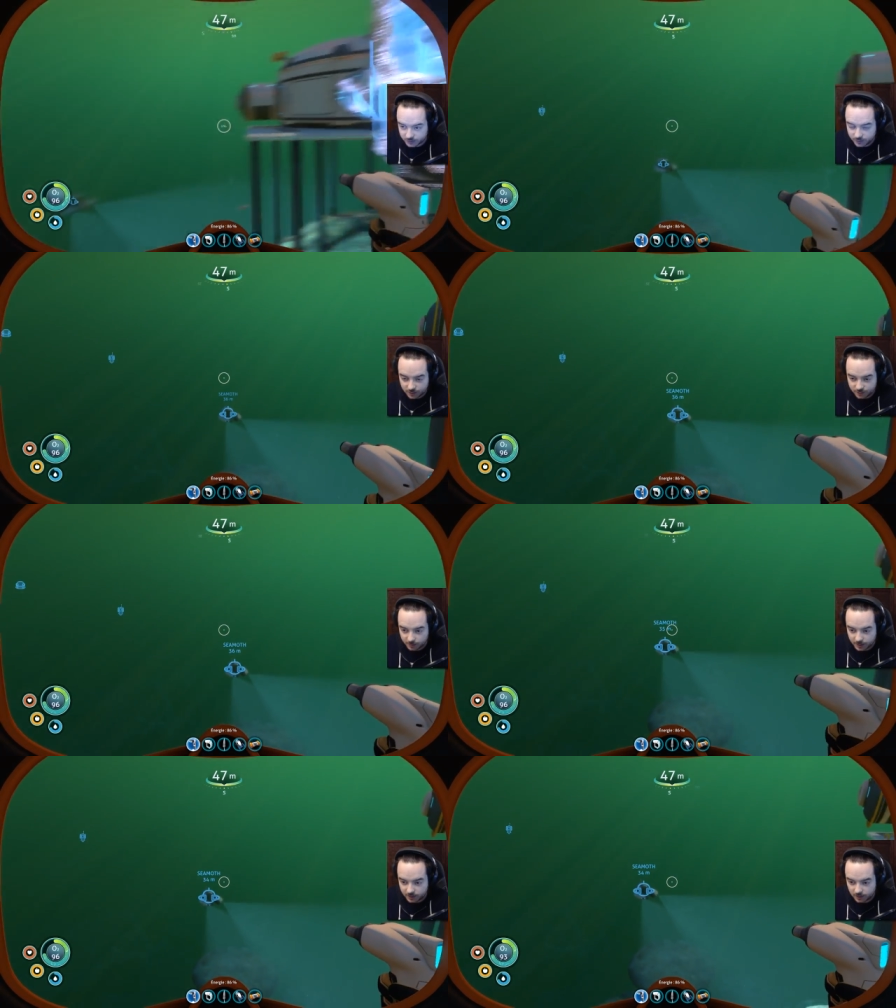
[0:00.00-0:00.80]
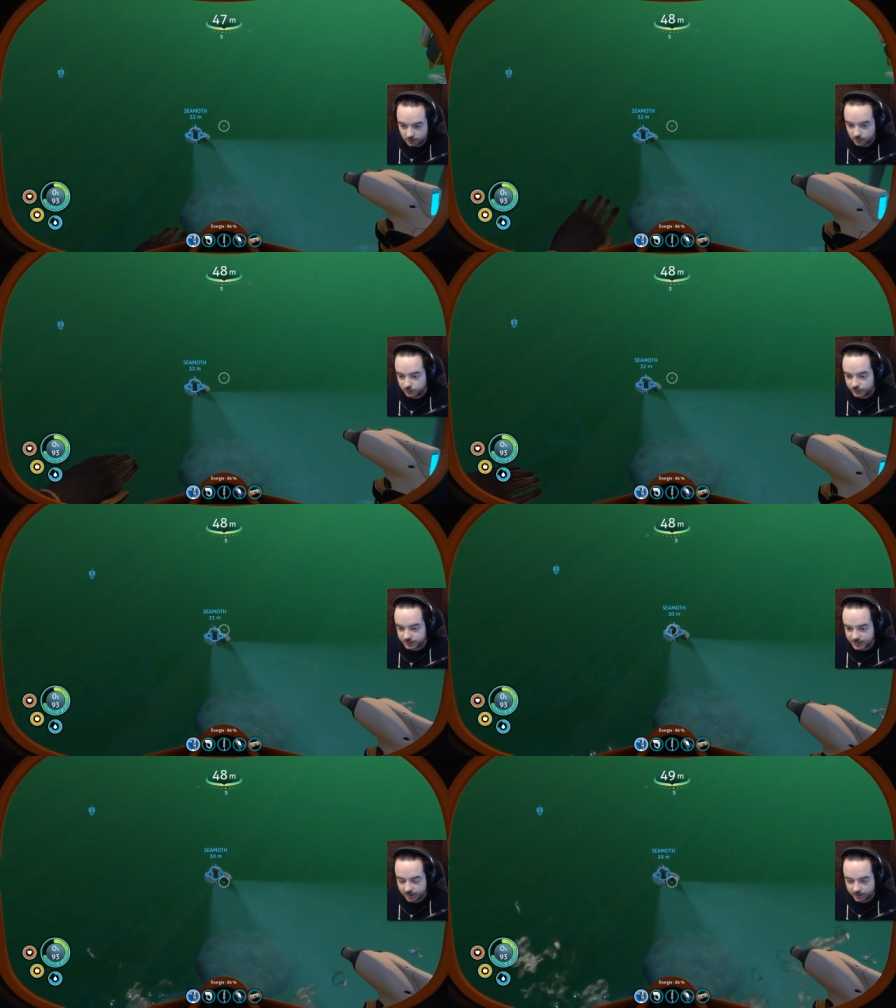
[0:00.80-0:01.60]
que je vais aller farmer le
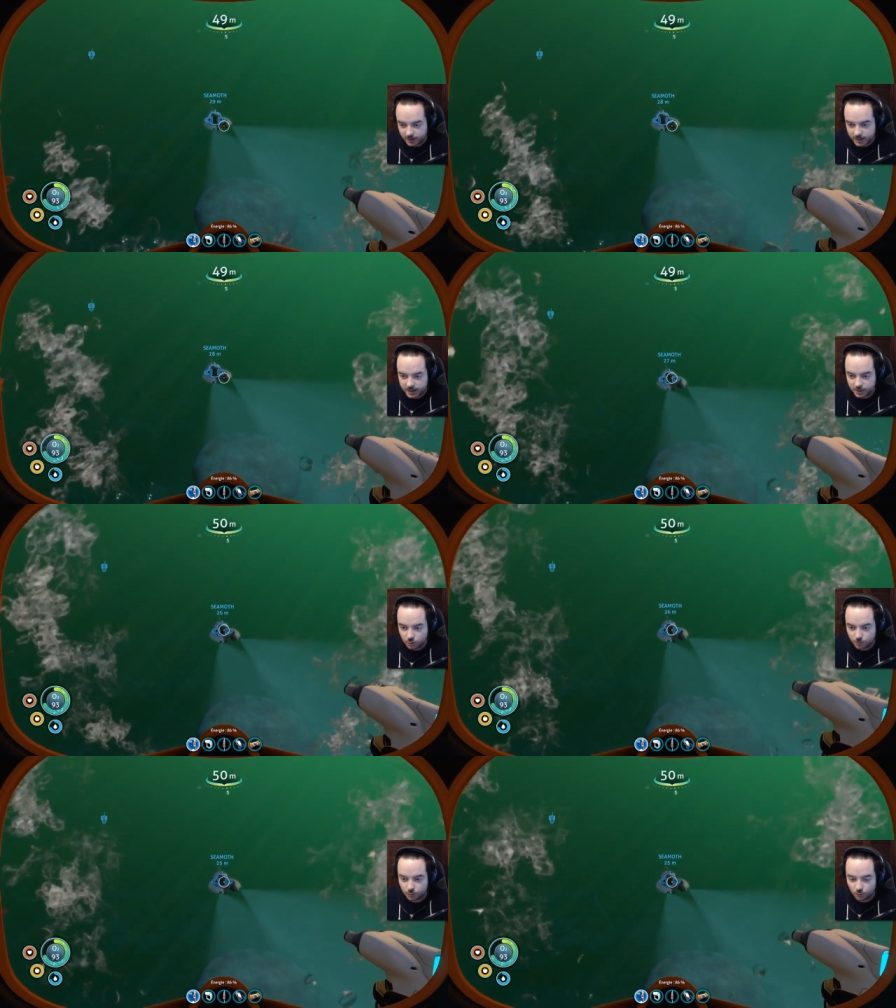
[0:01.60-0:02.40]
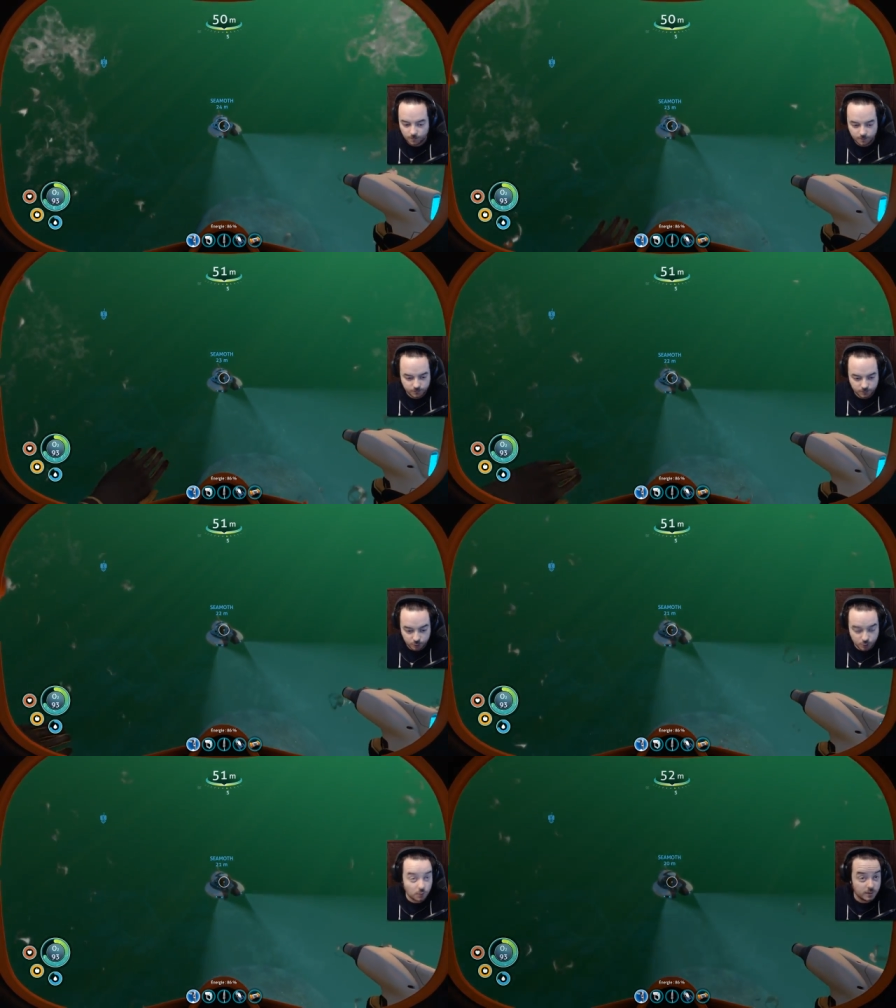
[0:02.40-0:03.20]
titane et le plomb.
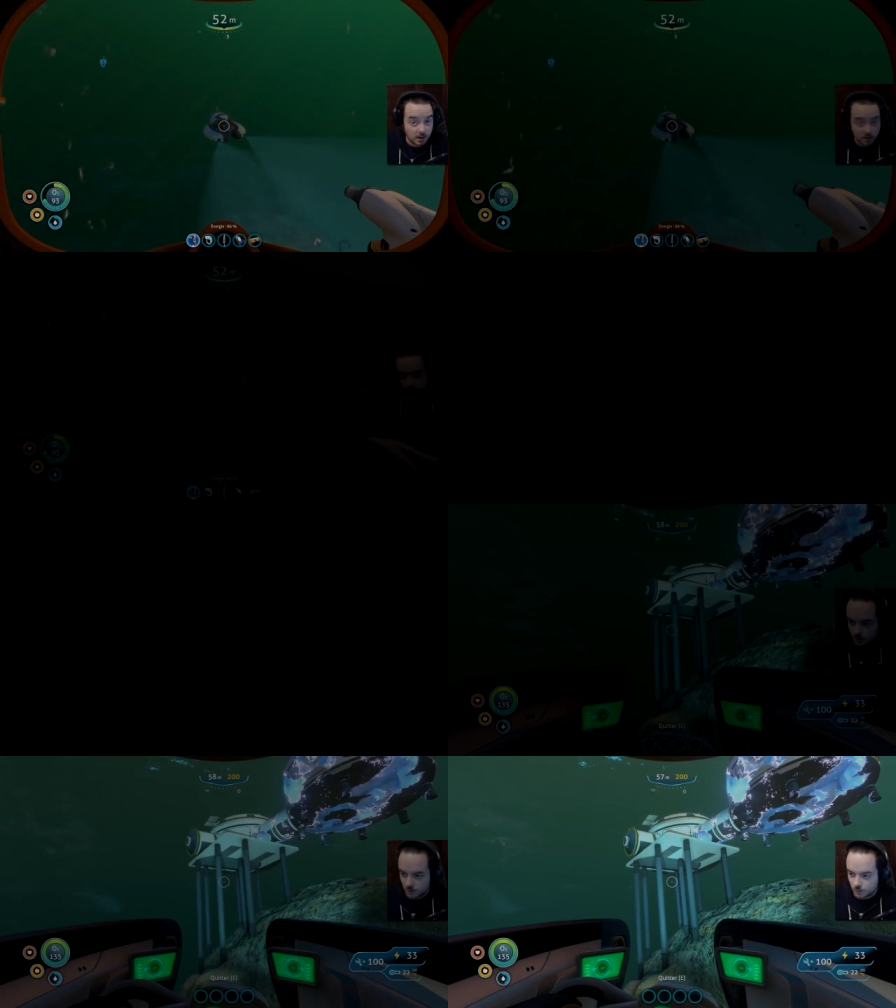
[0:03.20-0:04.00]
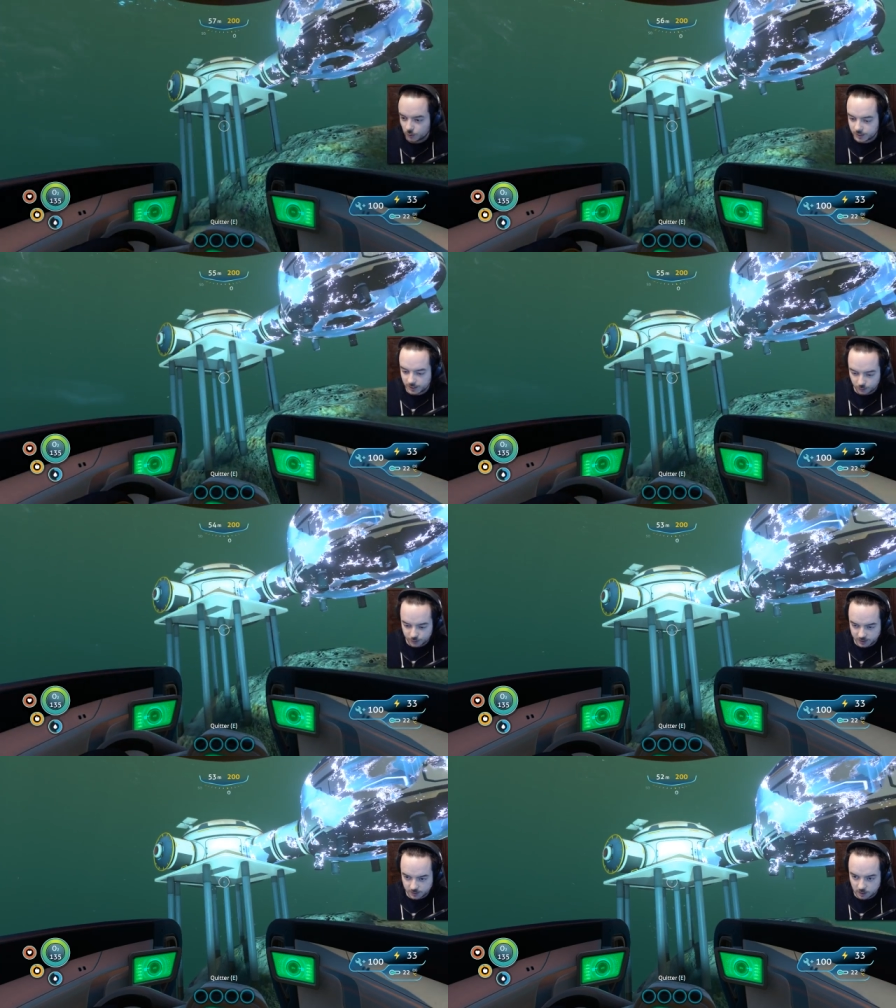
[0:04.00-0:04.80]
Je reviens. Ok, re,
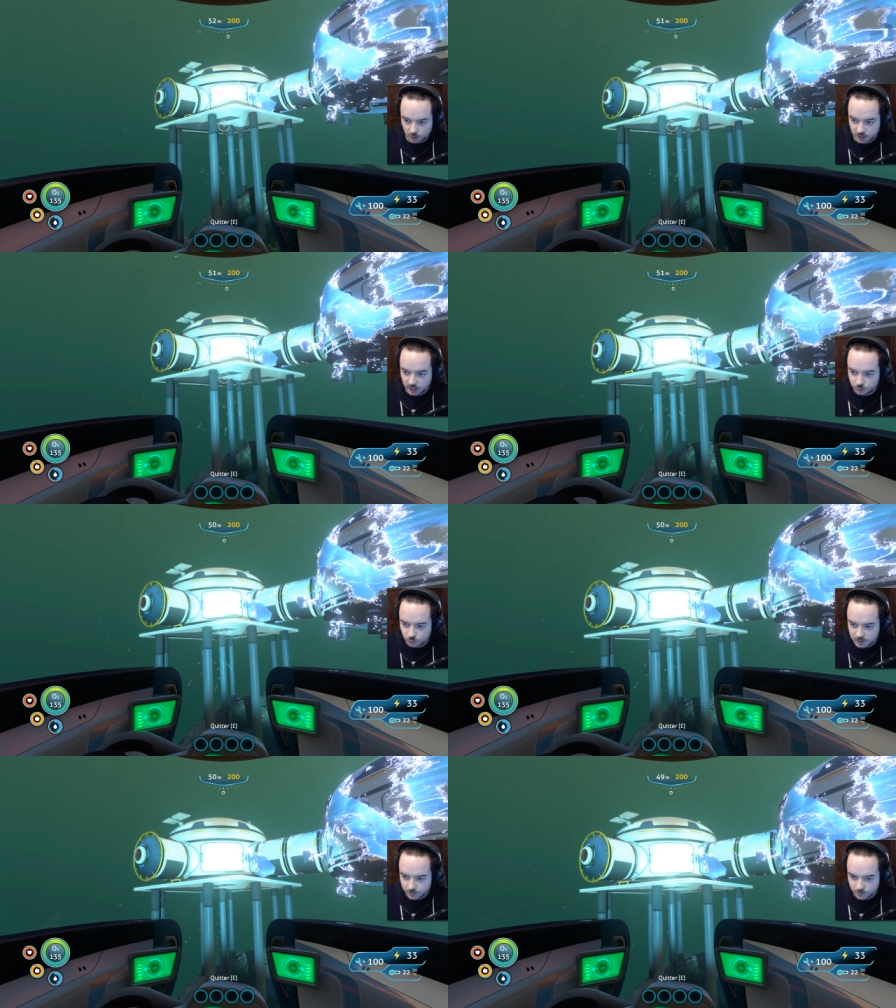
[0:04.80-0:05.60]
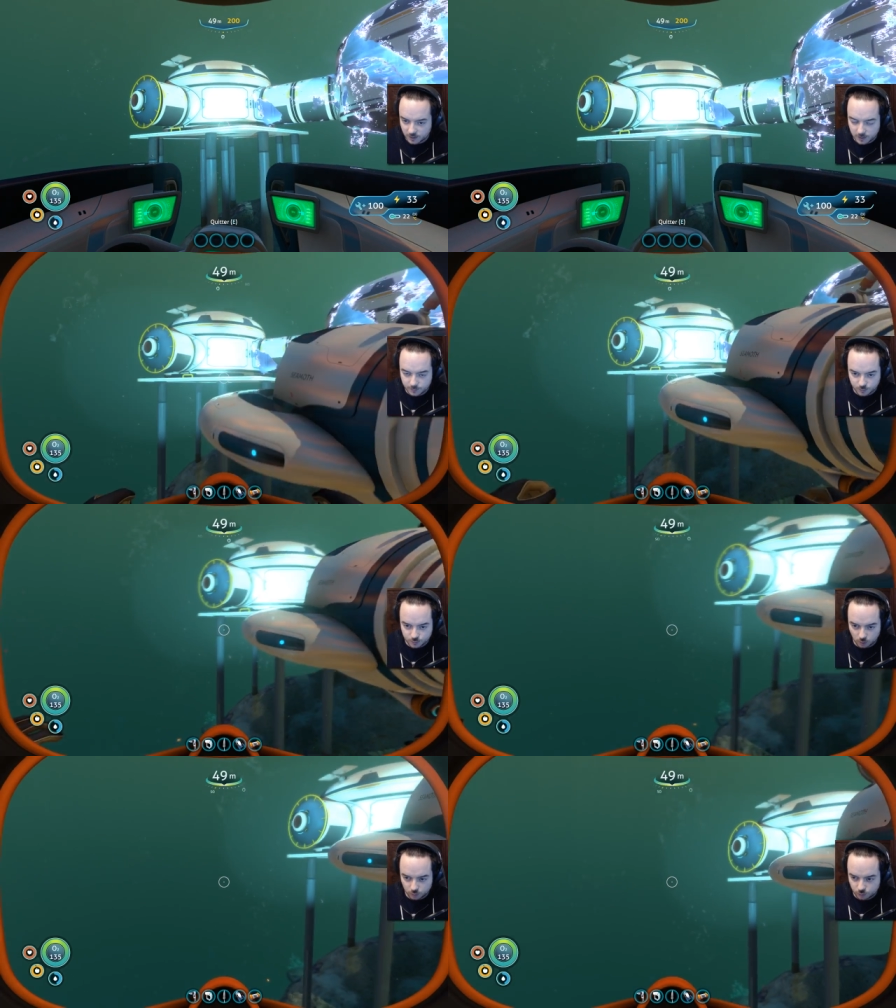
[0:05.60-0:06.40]
chers amis. Alors, j'ai un tout petit peu farmé, puis je me
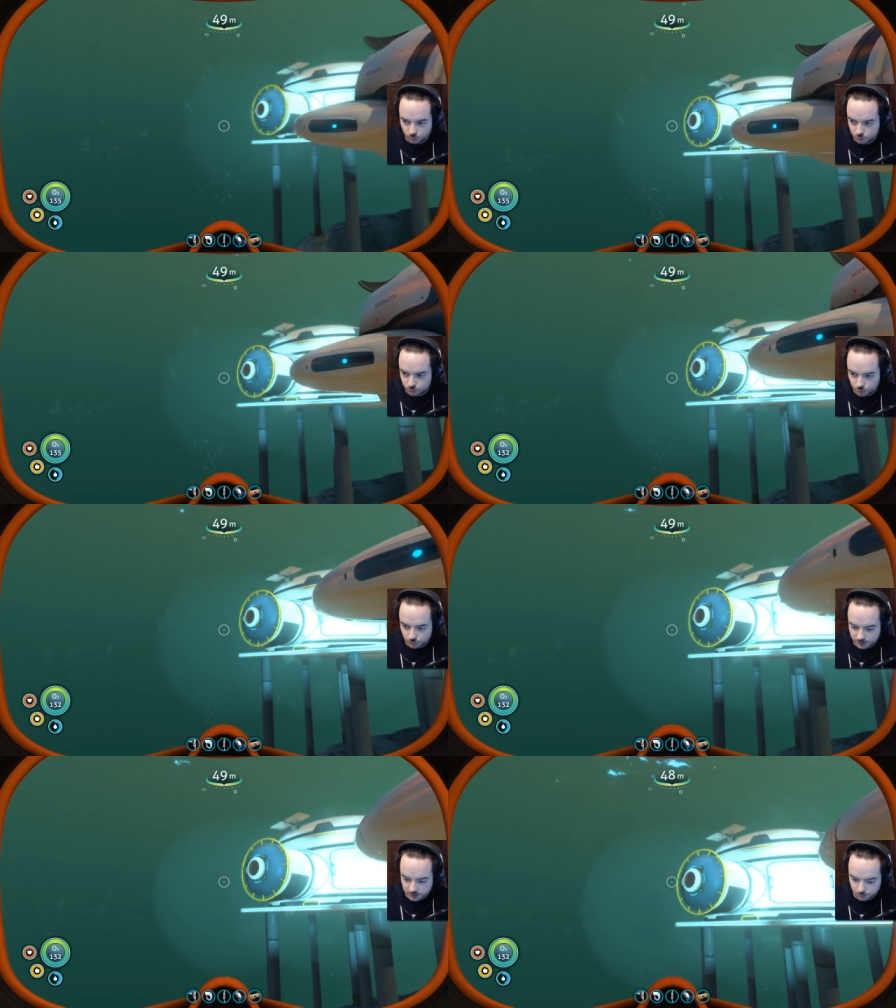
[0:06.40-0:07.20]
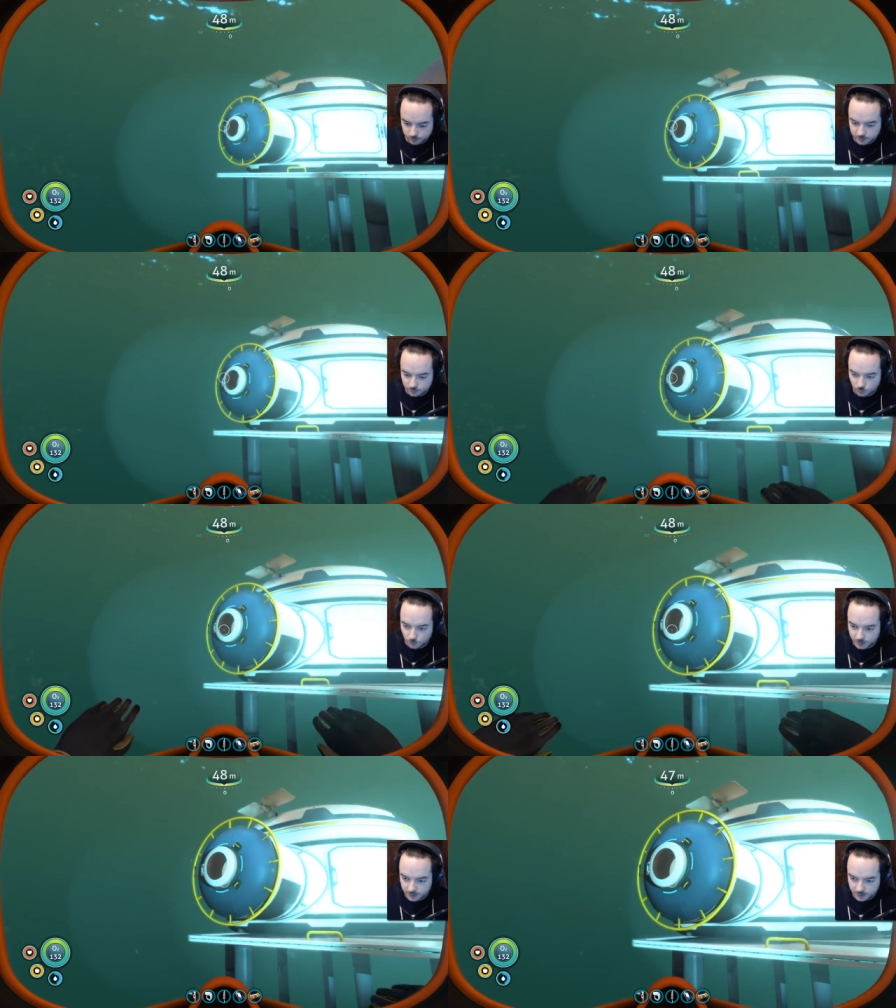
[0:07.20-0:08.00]
suis rendu compte d'une chose, c'est que je me suis peut-être
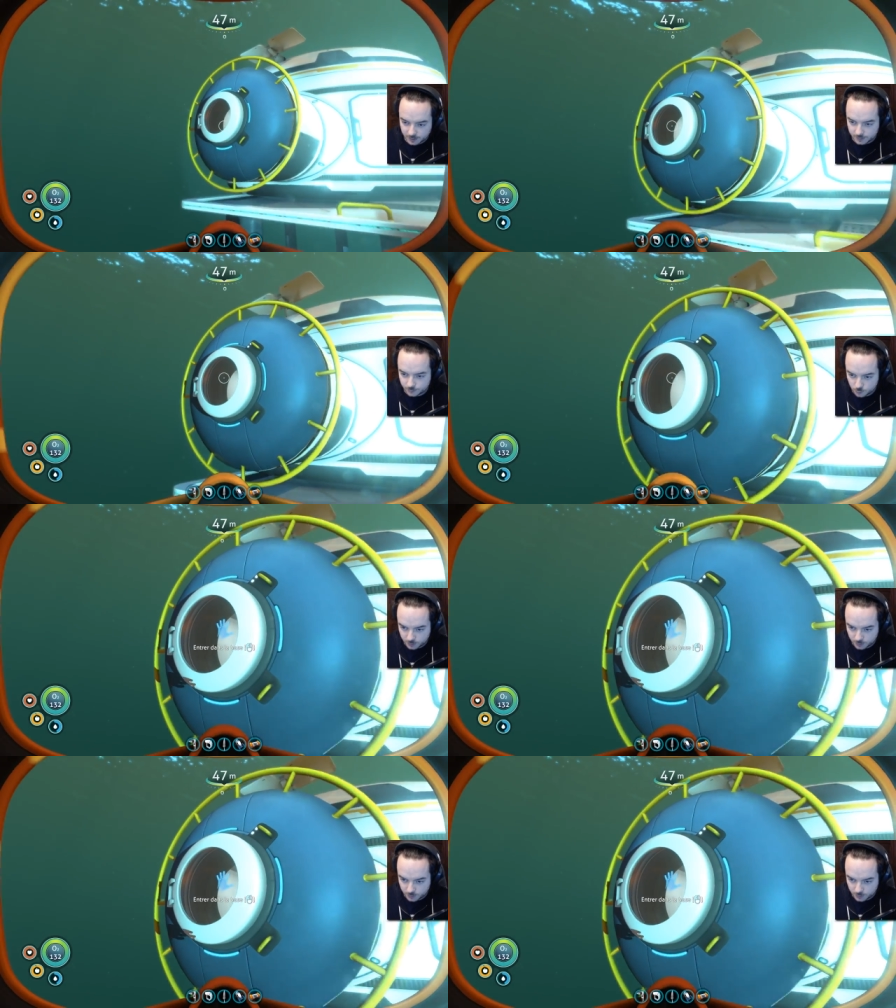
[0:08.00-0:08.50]
trompé de